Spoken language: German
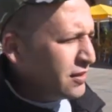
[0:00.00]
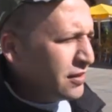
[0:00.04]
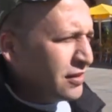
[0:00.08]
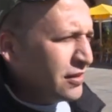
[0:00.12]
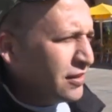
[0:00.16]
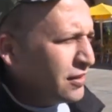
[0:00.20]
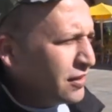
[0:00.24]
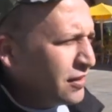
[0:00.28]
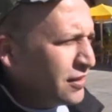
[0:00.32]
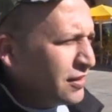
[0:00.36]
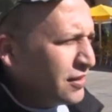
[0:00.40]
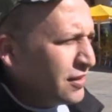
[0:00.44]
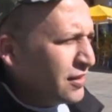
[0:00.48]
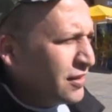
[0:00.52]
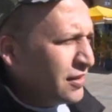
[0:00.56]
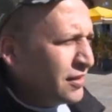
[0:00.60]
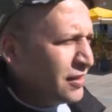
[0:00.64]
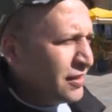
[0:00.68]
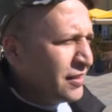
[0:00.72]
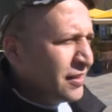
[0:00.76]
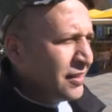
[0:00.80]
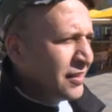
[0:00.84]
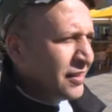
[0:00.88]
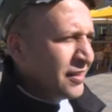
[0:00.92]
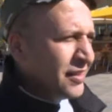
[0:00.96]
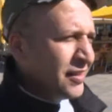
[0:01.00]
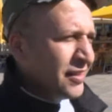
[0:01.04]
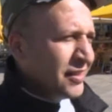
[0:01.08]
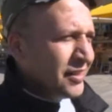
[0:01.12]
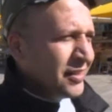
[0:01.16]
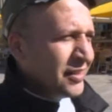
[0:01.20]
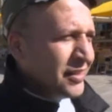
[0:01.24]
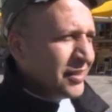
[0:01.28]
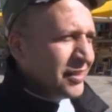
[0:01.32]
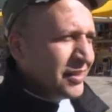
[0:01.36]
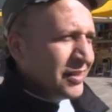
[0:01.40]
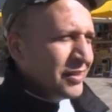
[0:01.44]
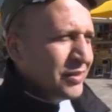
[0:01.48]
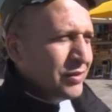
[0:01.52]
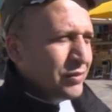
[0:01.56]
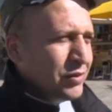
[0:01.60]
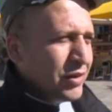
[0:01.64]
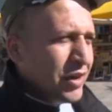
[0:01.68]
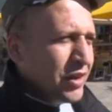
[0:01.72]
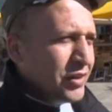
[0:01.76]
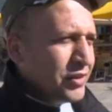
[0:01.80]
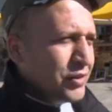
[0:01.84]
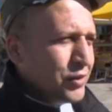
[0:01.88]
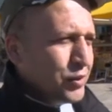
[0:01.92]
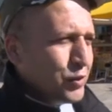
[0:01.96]
ich nicht
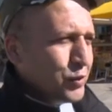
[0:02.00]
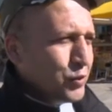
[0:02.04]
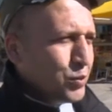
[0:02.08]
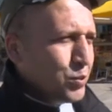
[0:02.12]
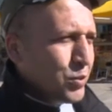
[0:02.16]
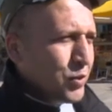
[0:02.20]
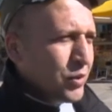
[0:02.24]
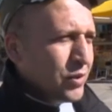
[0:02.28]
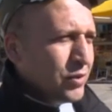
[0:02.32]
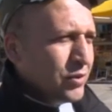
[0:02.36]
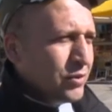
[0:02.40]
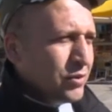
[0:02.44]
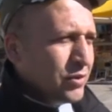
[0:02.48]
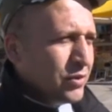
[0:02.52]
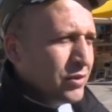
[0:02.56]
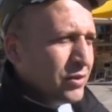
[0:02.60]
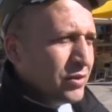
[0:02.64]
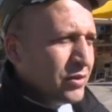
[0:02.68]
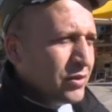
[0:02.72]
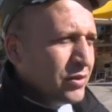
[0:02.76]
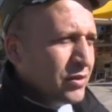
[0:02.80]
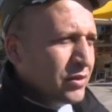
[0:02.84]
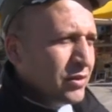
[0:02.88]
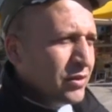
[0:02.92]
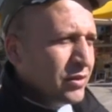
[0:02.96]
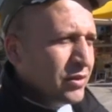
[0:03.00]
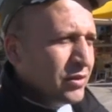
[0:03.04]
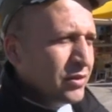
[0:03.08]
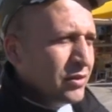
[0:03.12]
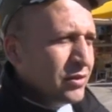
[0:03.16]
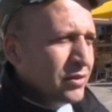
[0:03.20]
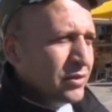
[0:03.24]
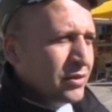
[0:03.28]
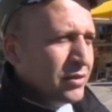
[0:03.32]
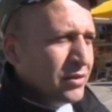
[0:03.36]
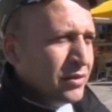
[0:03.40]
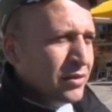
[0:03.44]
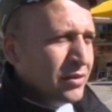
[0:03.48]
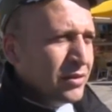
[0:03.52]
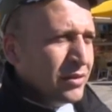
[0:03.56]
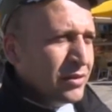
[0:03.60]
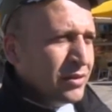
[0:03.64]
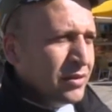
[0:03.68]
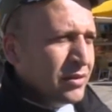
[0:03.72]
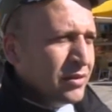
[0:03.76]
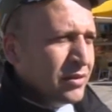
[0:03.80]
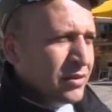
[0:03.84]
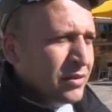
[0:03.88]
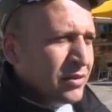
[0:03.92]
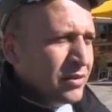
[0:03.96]
vielleicht Respekt. Die Plakate,
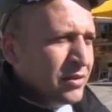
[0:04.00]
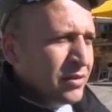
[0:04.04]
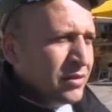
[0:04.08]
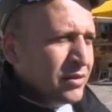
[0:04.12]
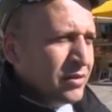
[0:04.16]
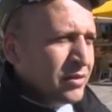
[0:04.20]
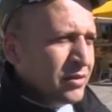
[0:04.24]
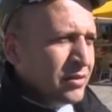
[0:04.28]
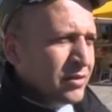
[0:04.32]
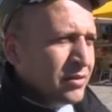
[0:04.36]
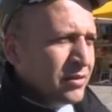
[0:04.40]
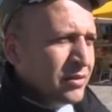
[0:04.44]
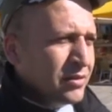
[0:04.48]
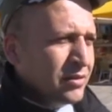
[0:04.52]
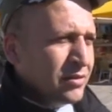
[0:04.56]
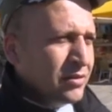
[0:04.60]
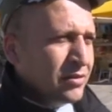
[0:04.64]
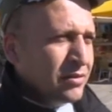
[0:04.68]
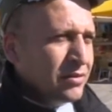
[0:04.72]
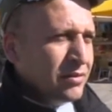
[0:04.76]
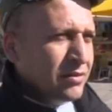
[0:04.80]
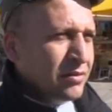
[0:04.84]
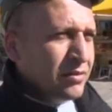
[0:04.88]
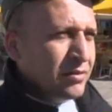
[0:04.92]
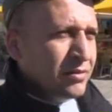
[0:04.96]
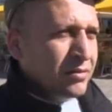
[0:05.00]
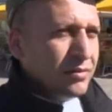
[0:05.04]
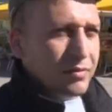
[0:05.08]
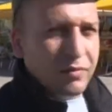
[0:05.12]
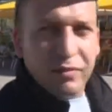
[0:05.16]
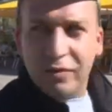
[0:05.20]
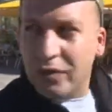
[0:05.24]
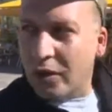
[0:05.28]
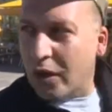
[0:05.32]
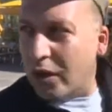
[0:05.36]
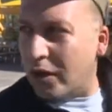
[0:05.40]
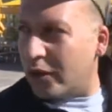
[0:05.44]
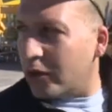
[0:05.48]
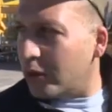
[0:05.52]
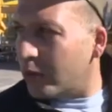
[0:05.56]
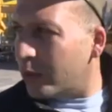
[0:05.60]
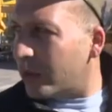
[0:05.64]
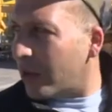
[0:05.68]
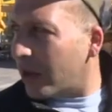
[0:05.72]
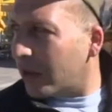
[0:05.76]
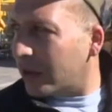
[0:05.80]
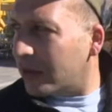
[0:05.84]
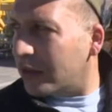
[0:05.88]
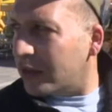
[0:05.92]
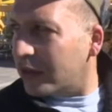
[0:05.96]
wirken die? Na, ich
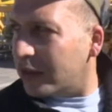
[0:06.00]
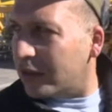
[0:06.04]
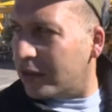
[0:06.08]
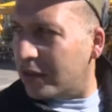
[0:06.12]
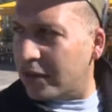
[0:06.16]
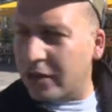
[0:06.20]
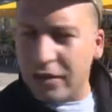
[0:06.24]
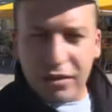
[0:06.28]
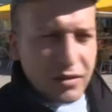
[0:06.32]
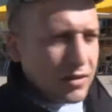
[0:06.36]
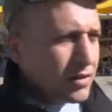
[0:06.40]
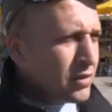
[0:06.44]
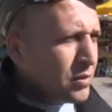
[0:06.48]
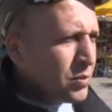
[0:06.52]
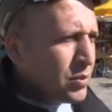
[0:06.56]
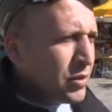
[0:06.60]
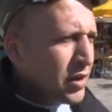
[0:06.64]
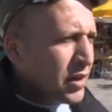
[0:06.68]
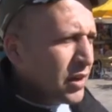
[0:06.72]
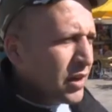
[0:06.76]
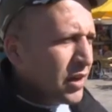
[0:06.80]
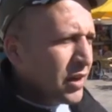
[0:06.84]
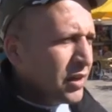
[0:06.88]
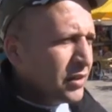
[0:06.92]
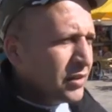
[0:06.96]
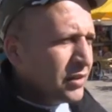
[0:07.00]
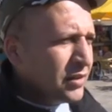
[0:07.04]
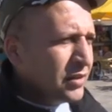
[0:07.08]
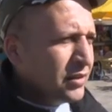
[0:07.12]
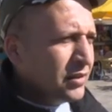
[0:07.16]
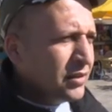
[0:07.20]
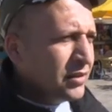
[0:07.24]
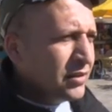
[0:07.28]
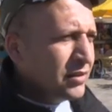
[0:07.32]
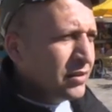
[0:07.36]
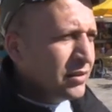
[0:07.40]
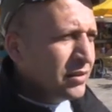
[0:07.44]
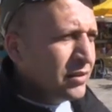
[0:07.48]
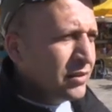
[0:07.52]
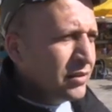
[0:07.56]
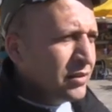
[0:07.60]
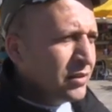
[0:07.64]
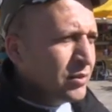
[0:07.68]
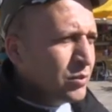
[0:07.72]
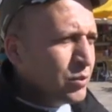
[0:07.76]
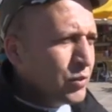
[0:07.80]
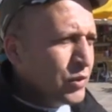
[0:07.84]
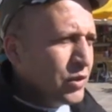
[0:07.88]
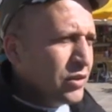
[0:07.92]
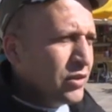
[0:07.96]
habe eigentlich nicht gesehen, die Plakaten,
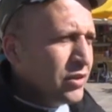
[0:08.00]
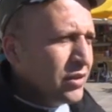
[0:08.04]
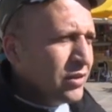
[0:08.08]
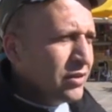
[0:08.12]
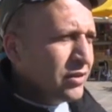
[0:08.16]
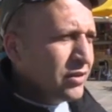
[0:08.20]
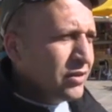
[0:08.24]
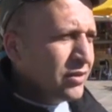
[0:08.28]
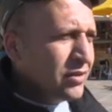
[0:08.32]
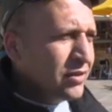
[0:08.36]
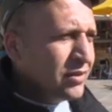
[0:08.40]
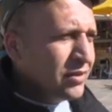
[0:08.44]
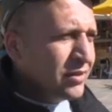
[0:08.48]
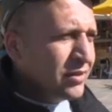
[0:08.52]
bis jetzt.